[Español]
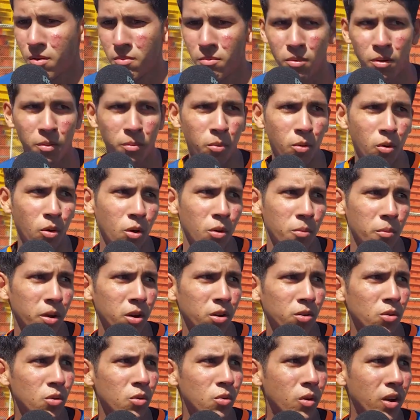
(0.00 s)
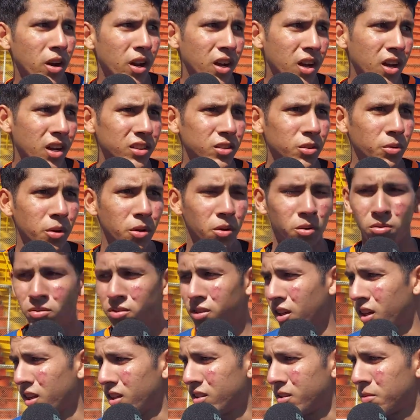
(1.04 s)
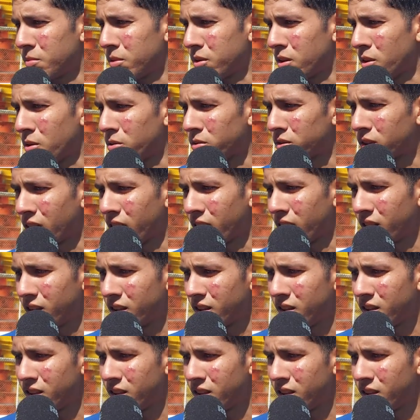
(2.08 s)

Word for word: Pues por lo menos con Guanacaste hubieron tres, se metieron tres,